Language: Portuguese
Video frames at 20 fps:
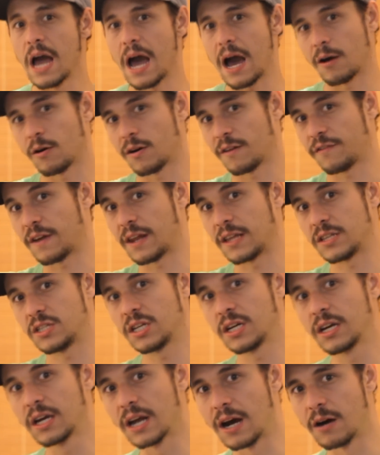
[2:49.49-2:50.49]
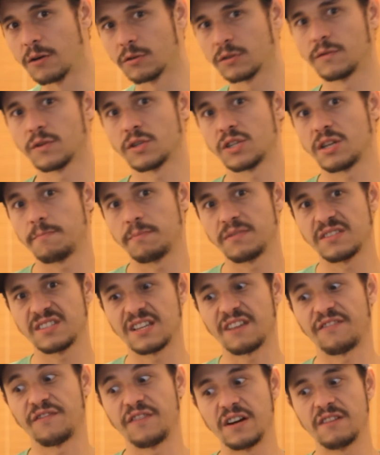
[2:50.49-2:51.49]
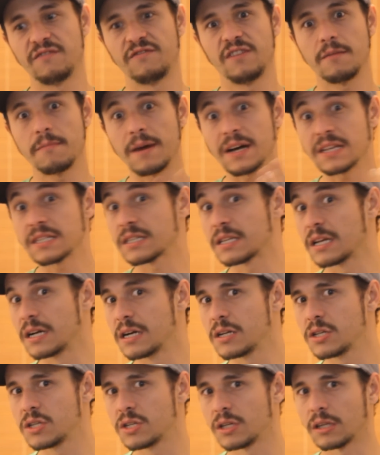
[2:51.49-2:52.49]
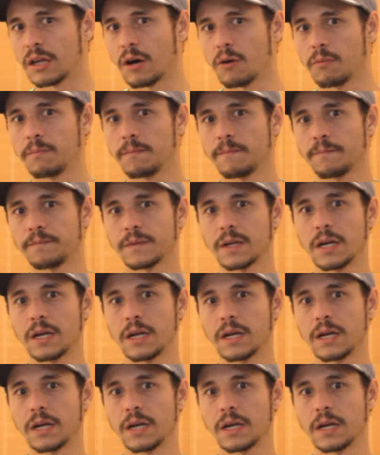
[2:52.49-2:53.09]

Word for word: Agora, falar de grãos, você precisa ferver bastante e tal.